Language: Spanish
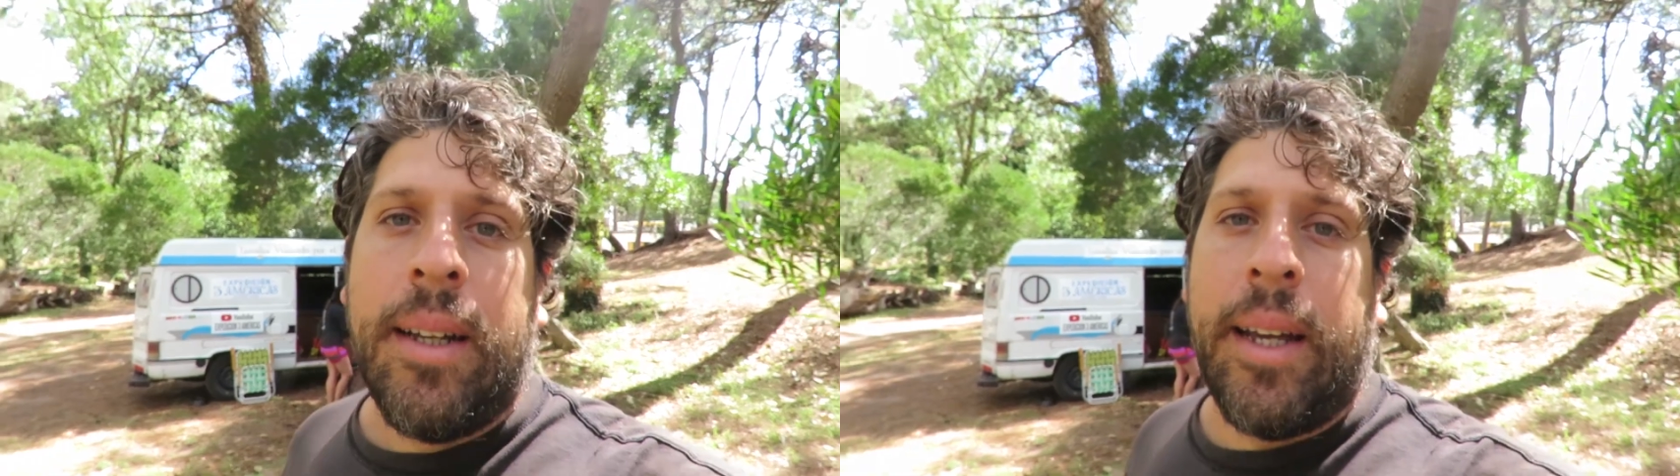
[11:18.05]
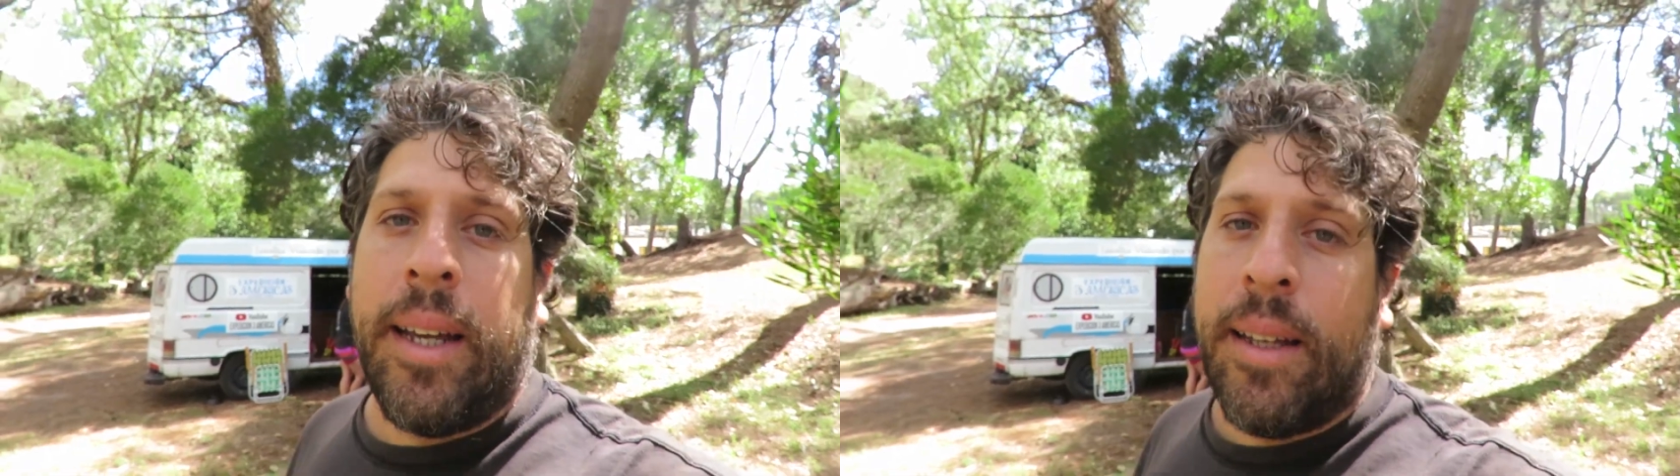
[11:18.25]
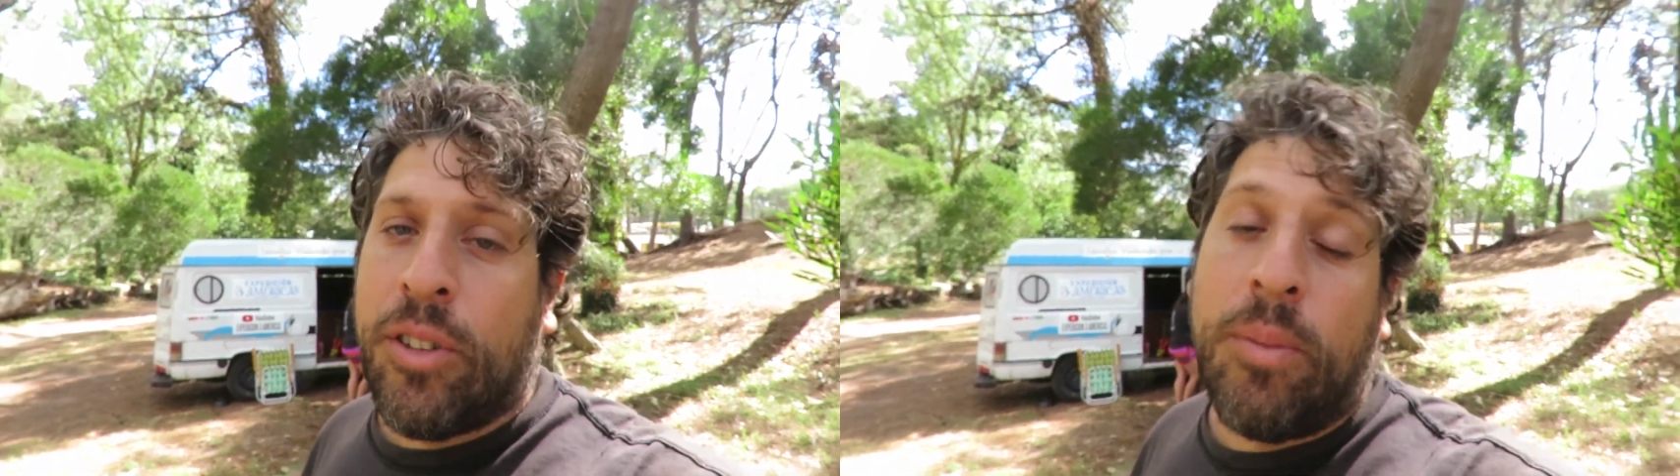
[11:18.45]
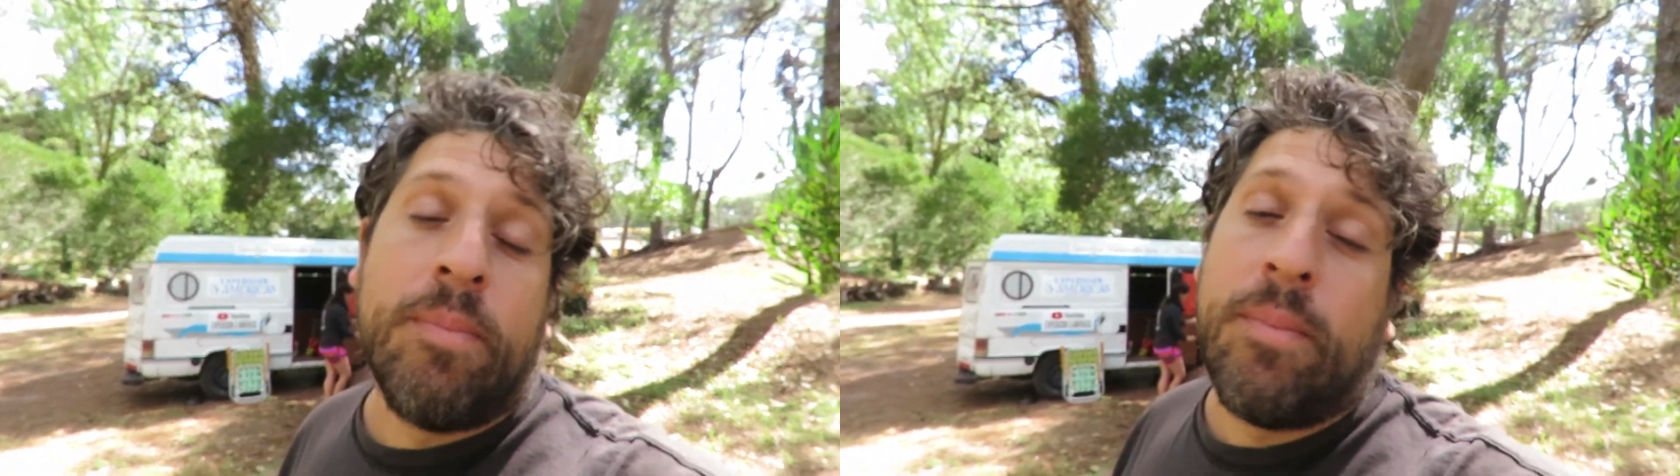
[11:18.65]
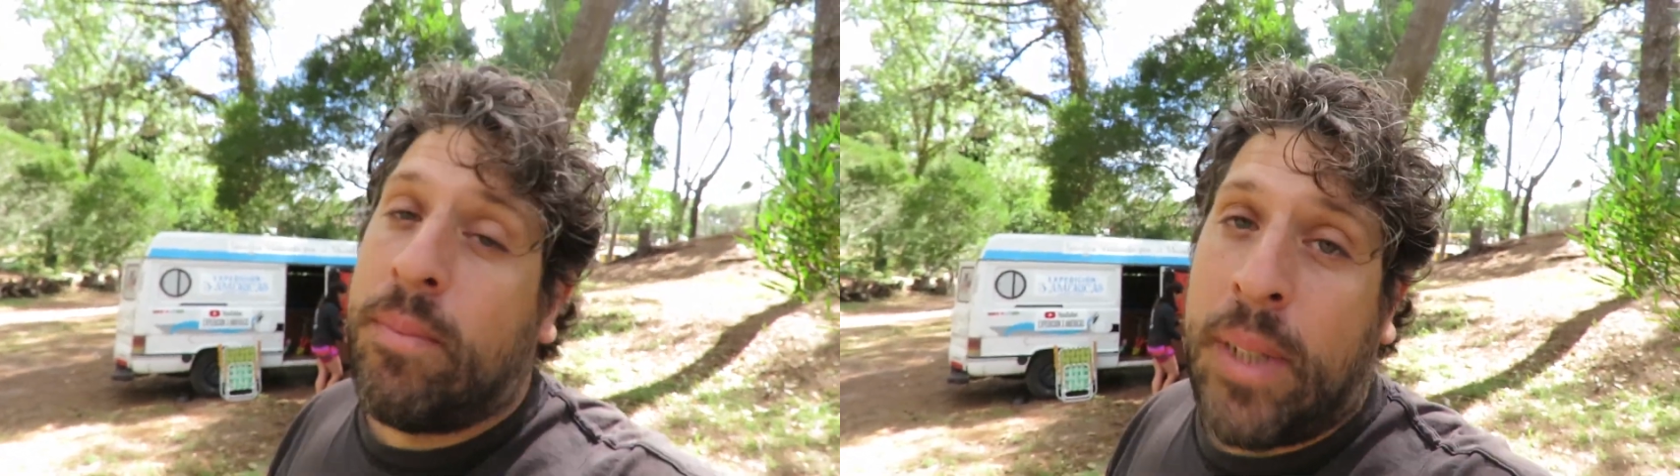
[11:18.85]
Eh,
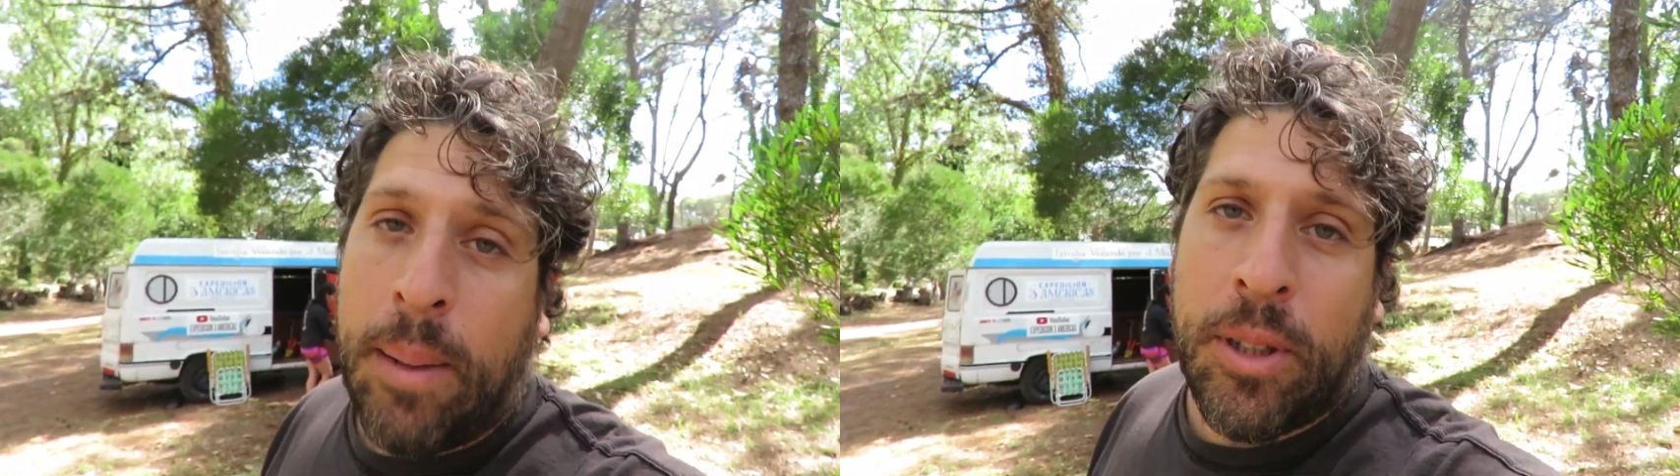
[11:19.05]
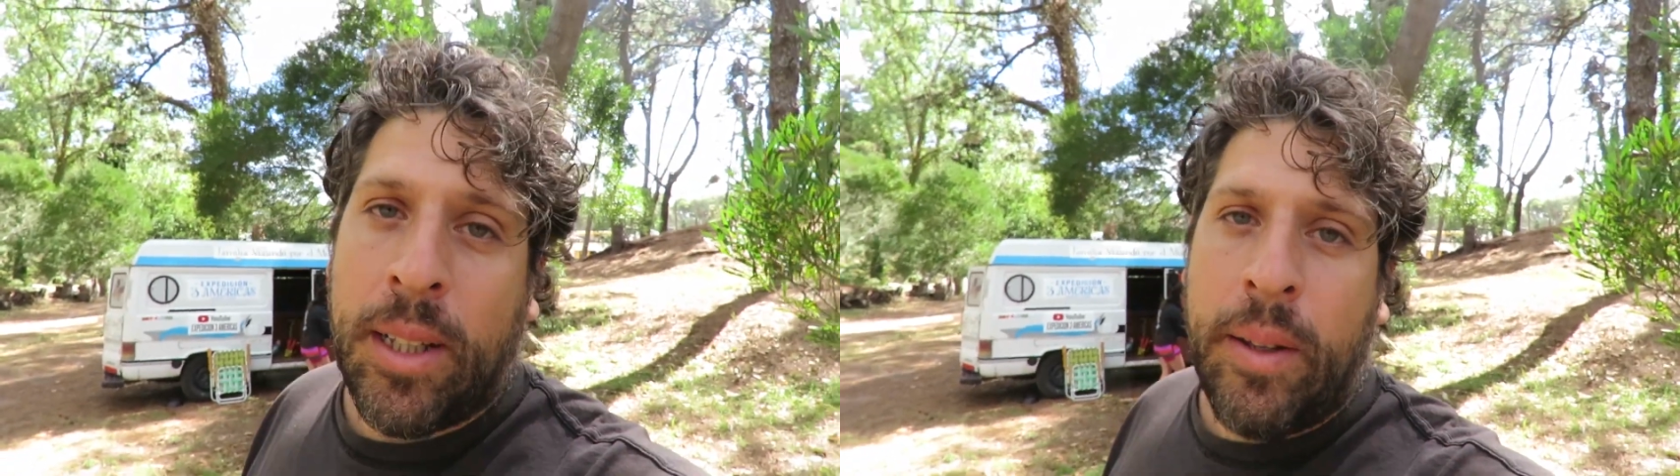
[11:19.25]
son, digamos,